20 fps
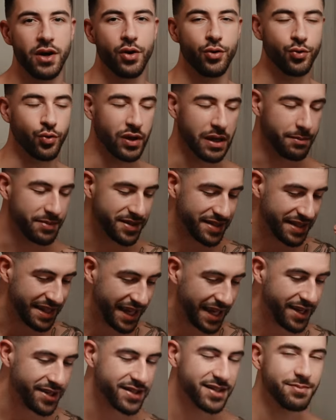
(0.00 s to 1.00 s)
Und du gibst
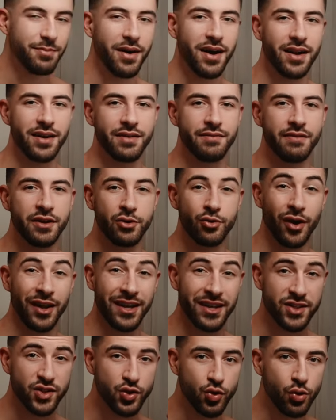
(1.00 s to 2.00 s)
jedes Mal, wenn du
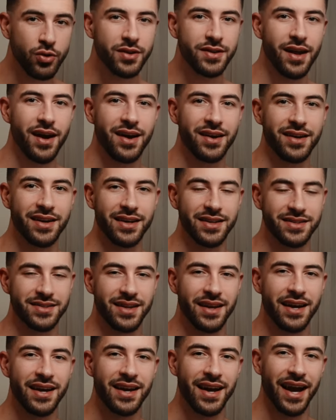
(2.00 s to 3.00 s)
einer Sucht nachgehst,
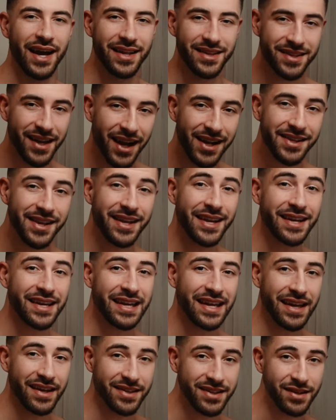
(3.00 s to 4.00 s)
einen Teil deiner
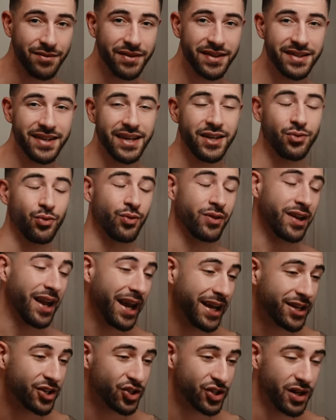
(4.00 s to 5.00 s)
Kreativität und
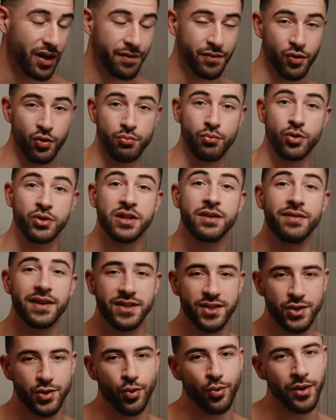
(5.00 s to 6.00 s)
Leidenschaft und
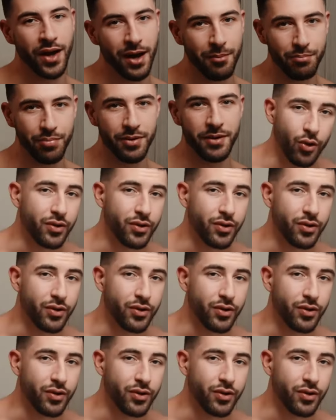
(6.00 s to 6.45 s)
Motivation ab.